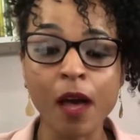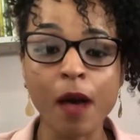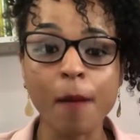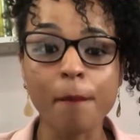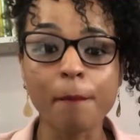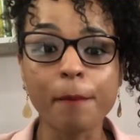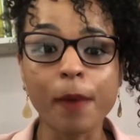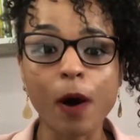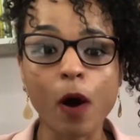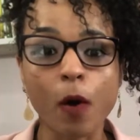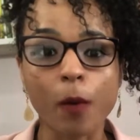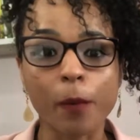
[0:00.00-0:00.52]

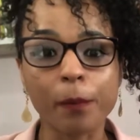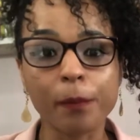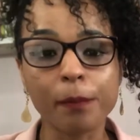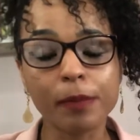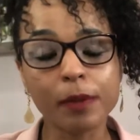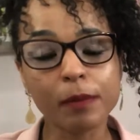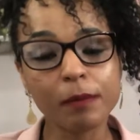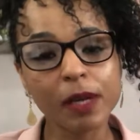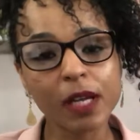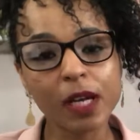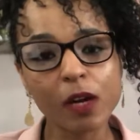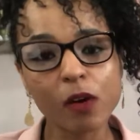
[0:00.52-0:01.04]
Bom,
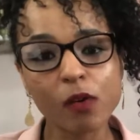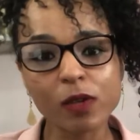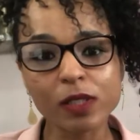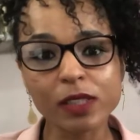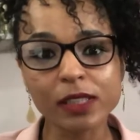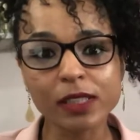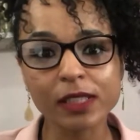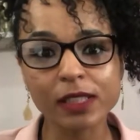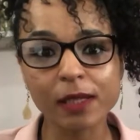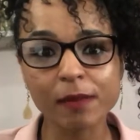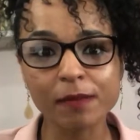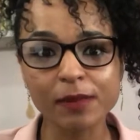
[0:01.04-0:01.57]
primeira coisa
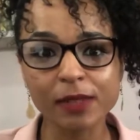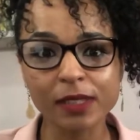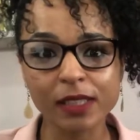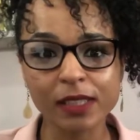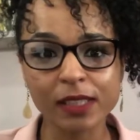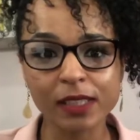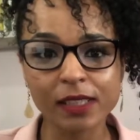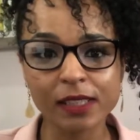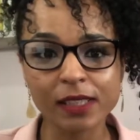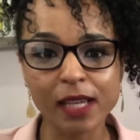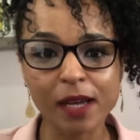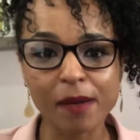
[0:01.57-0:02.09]
que você
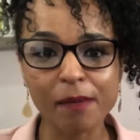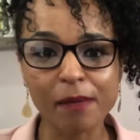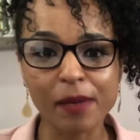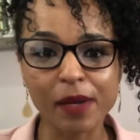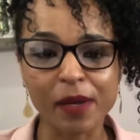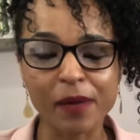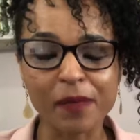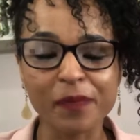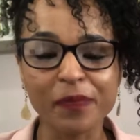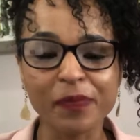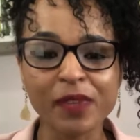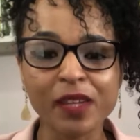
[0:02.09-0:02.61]
precisa
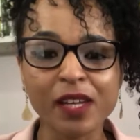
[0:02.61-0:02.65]
saber,